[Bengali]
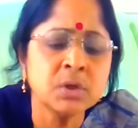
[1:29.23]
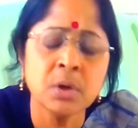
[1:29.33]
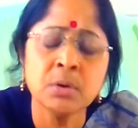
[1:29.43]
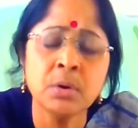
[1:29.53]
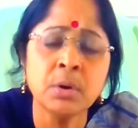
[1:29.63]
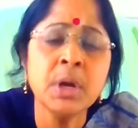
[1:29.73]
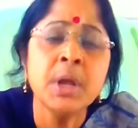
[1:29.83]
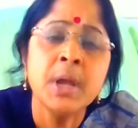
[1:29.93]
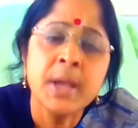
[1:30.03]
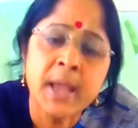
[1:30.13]
আর যখন
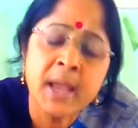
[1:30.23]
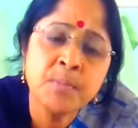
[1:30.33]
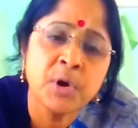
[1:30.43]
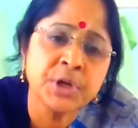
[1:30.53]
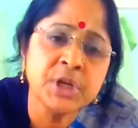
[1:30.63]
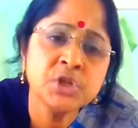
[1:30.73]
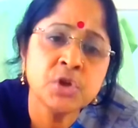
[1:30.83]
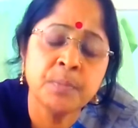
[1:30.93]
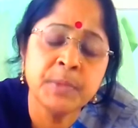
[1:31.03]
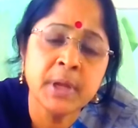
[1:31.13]
এই বটি
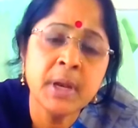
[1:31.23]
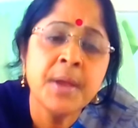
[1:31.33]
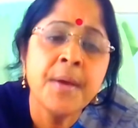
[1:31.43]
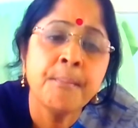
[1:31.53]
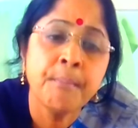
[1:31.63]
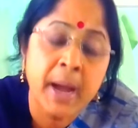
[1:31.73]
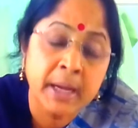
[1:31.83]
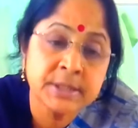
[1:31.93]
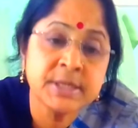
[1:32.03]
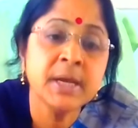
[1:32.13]
শব্দের
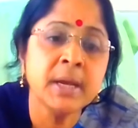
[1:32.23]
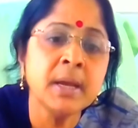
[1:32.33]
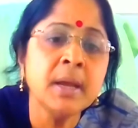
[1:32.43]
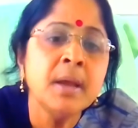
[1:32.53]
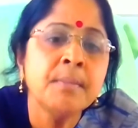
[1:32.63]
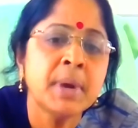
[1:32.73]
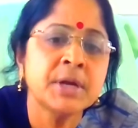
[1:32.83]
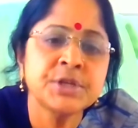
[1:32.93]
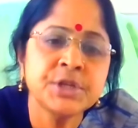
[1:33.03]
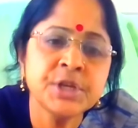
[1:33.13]
মাঝে
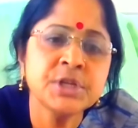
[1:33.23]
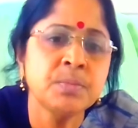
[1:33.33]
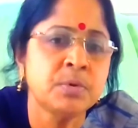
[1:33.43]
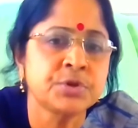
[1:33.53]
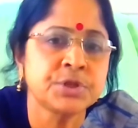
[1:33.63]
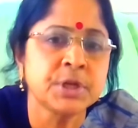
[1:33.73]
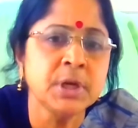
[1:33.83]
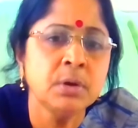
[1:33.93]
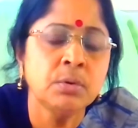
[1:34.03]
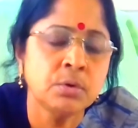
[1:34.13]
বা শেষে বসছে
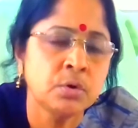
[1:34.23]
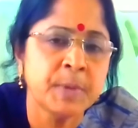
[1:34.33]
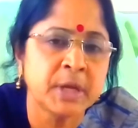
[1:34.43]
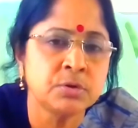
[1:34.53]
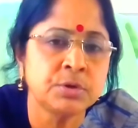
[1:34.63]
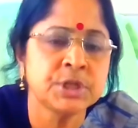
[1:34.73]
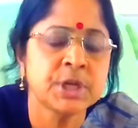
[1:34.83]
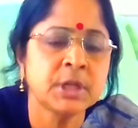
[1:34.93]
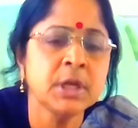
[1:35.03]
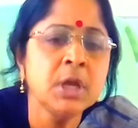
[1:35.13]
অন্য ব্যঞ্জনের
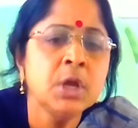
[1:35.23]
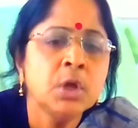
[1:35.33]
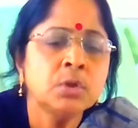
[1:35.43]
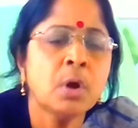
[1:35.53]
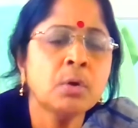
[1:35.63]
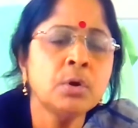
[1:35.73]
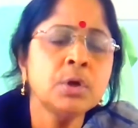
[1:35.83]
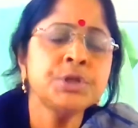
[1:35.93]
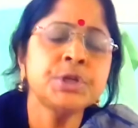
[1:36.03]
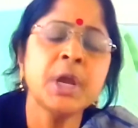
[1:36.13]
সাথে
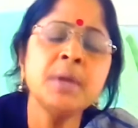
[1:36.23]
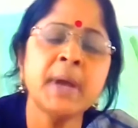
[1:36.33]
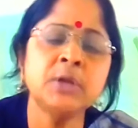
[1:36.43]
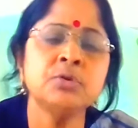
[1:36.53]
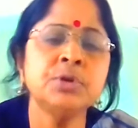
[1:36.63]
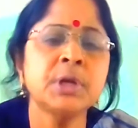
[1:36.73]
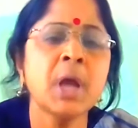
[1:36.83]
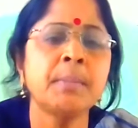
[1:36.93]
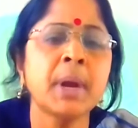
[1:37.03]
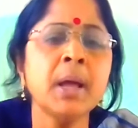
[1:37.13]
তখন সেই
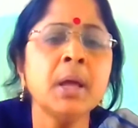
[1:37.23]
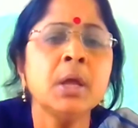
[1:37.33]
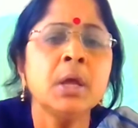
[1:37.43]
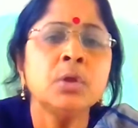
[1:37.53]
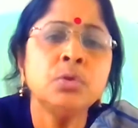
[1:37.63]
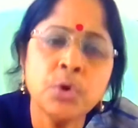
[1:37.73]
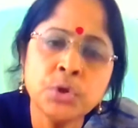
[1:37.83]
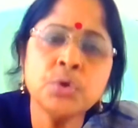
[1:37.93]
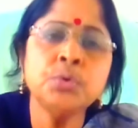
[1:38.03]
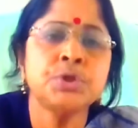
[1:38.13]
ব্যঞ্জনটিকে আমরা
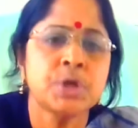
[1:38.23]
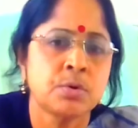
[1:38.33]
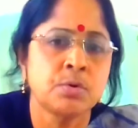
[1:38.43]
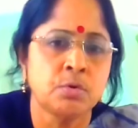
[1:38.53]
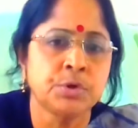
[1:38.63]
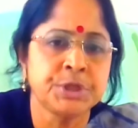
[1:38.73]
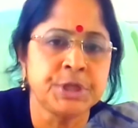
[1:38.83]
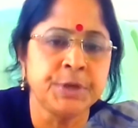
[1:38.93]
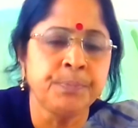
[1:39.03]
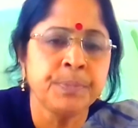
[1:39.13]
দ্বৈত উচ্চারণ
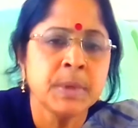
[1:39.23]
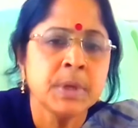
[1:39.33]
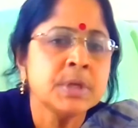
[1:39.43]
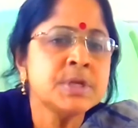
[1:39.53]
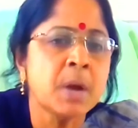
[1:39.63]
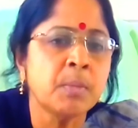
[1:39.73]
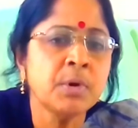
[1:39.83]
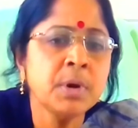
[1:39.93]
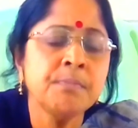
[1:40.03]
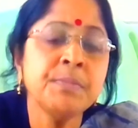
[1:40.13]
করছি
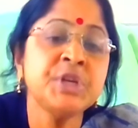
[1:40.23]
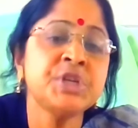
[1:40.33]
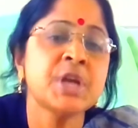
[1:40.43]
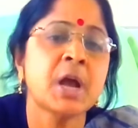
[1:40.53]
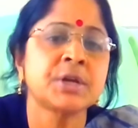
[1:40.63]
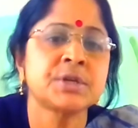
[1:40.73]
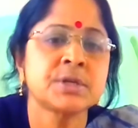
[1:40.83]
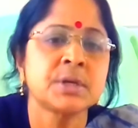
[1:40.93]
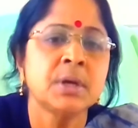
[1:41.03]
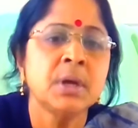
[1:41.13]
যেমন বিশ্বাস